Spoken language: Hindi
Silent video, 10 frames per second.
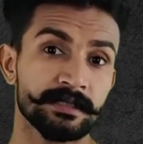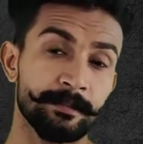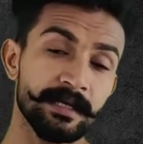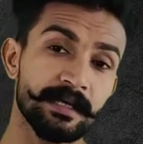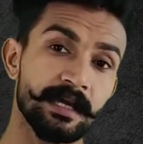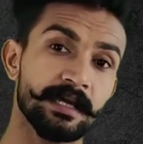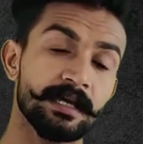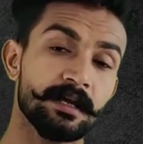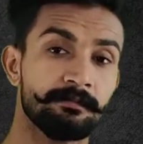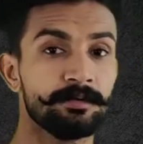सभी के
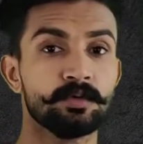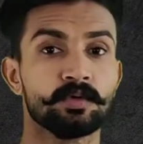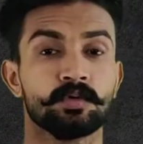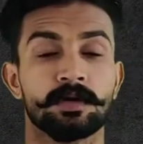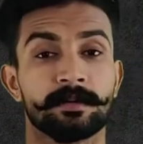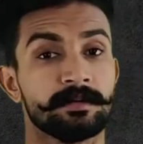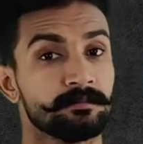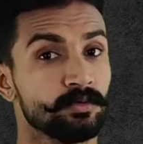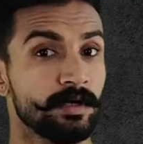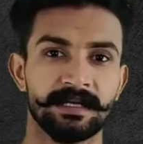रिव्यू करूँगा कि
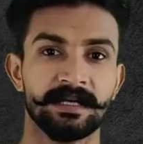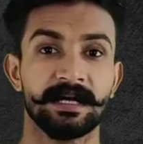वो